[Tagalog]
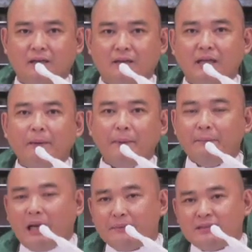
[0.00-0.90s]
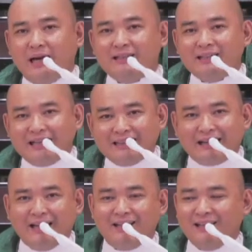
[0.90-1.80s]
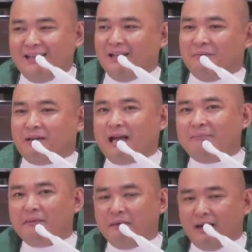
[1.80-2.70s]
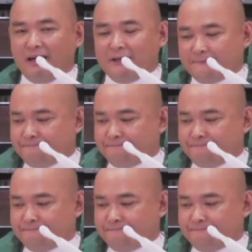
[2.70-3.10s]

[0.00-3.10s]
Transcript: 'Di ba pag malapit sa daanan ng tren, maraming mga